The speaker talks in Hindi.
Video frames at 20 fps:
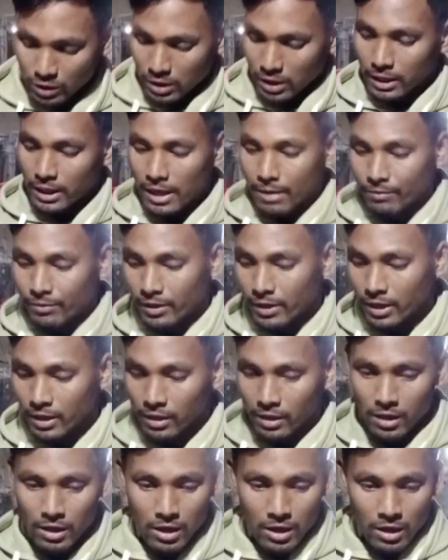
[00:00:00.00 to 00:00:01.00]
तो इसका गैप
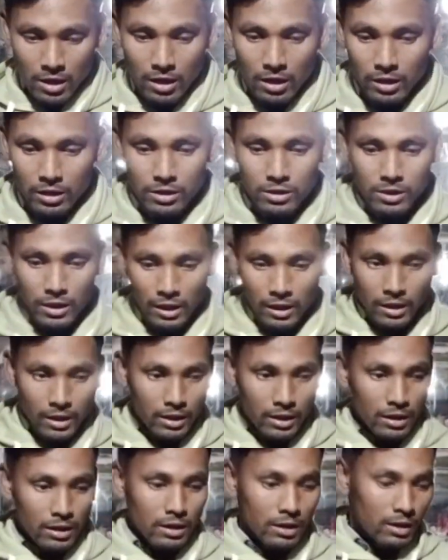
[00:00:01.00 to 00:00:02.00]
है इस
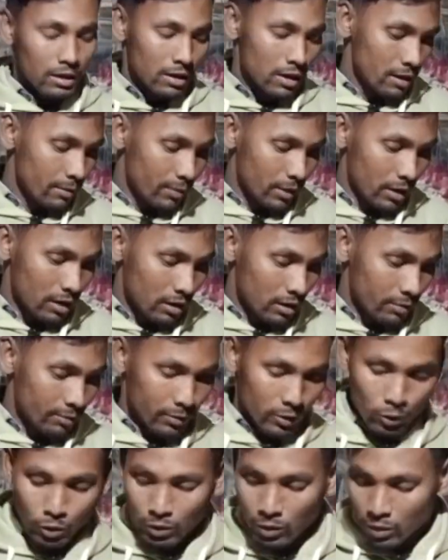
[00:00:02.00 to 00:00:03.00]
चलने के लिए यहाँ पर
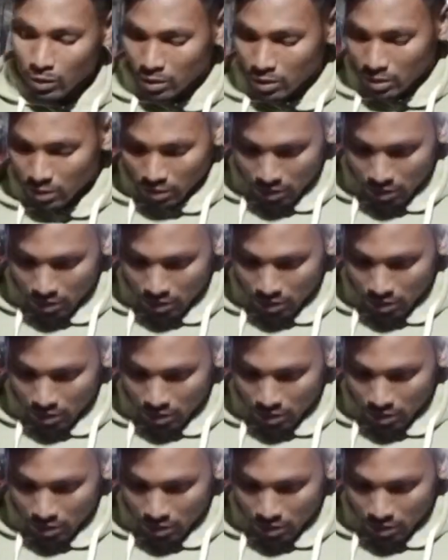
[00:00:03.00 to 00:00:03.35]
आपको